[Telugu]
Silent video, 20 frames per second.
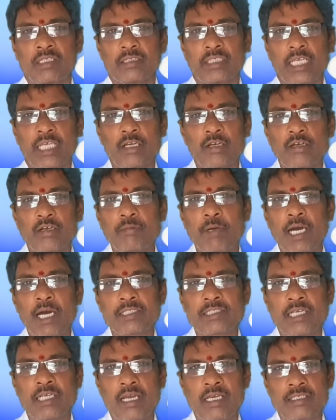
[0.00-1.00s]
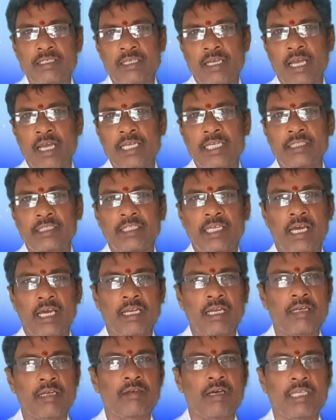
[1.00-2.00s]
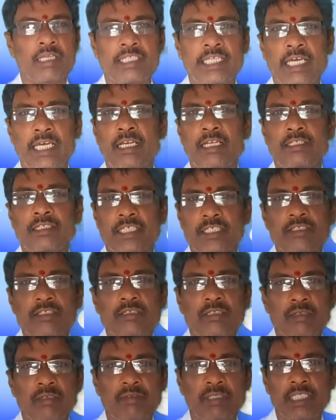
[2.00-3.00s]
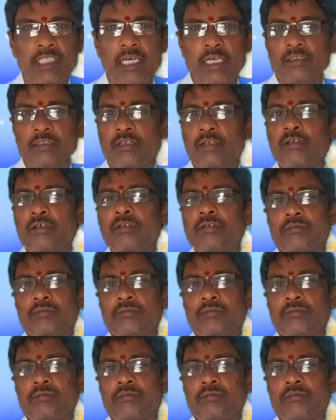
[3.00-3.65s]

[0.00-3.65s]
తెలుగు భాషా సాహిత్యాలను అధ్యయనం చేస్తున్న విద్యార్థులు